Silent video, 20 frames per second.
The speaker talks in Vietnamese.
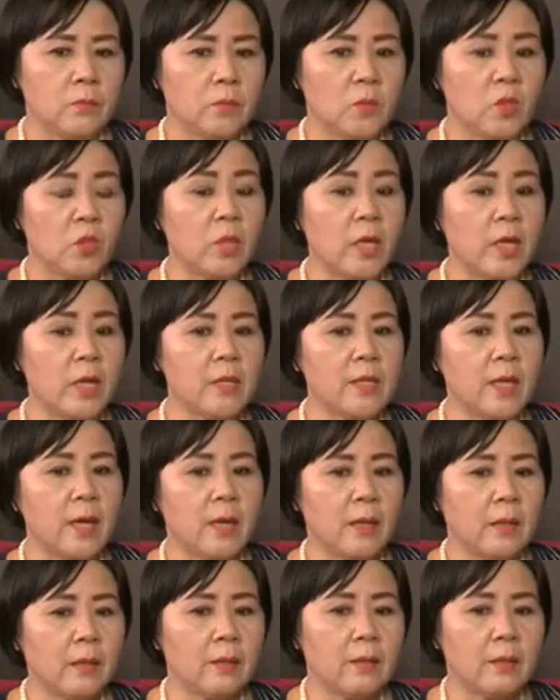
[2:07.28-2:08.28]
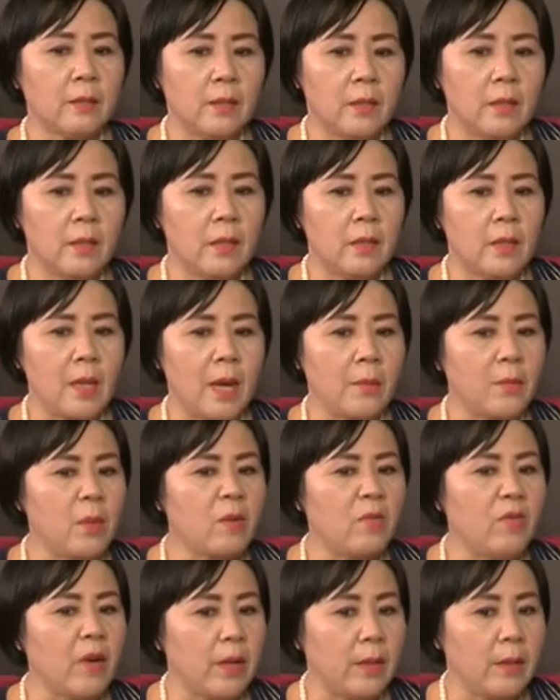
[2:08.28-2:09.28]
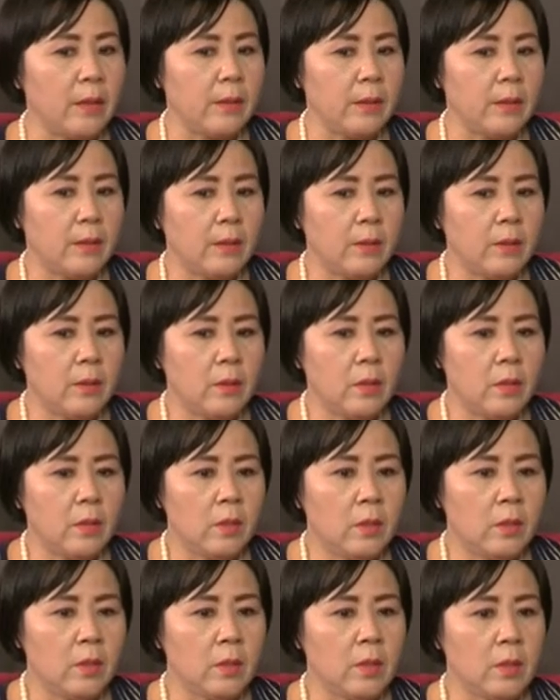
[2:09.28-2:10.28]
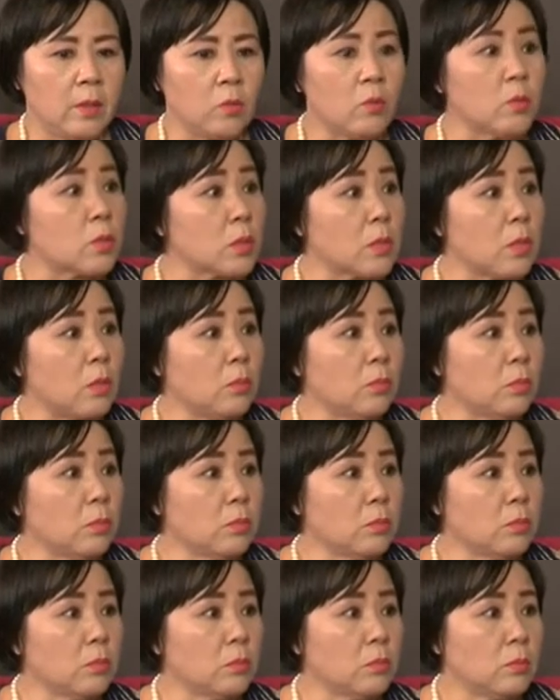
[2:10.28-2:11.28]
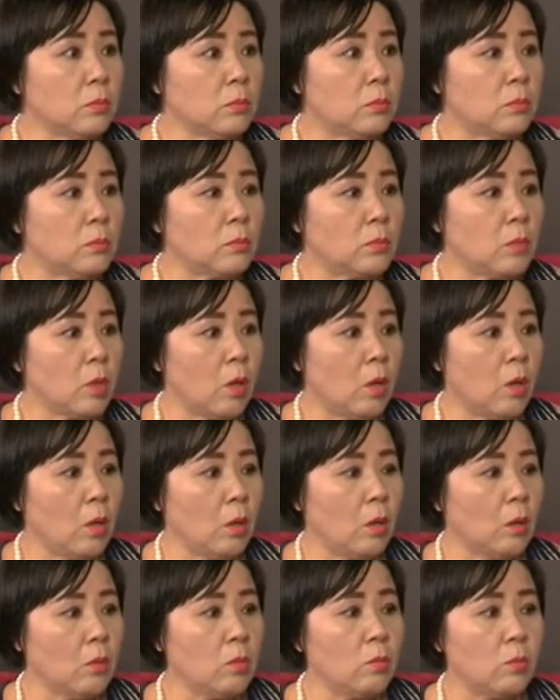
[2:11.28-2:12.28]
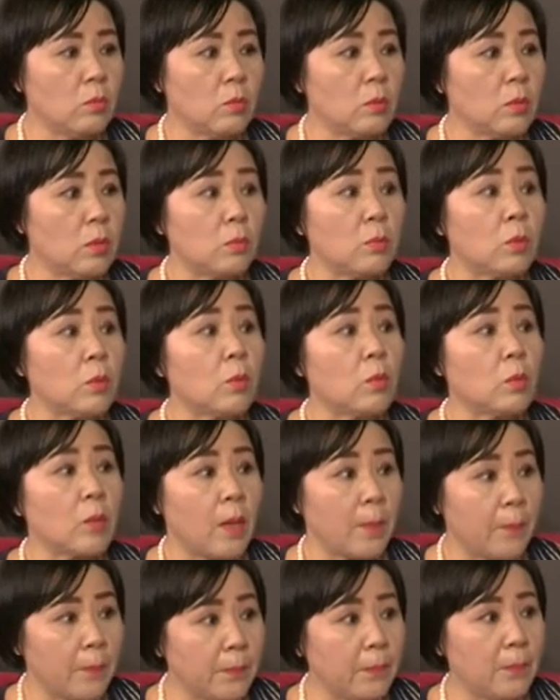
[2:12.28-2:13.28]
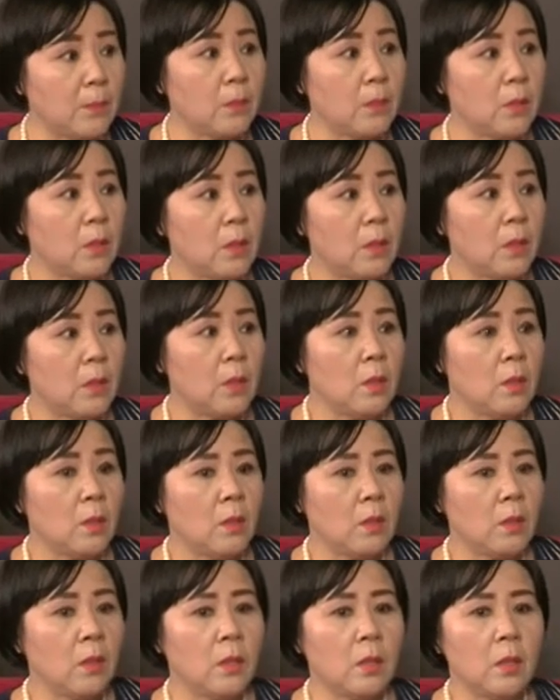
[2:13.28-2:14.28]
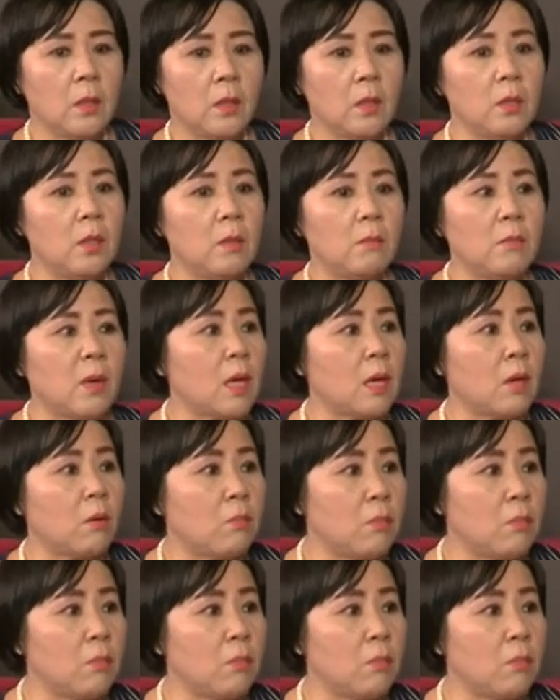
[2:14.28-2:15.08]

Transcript: tôi thấy rằng làm như vậy thì cuộc sống nó cũng không được tốt lắm à, lương ba cọc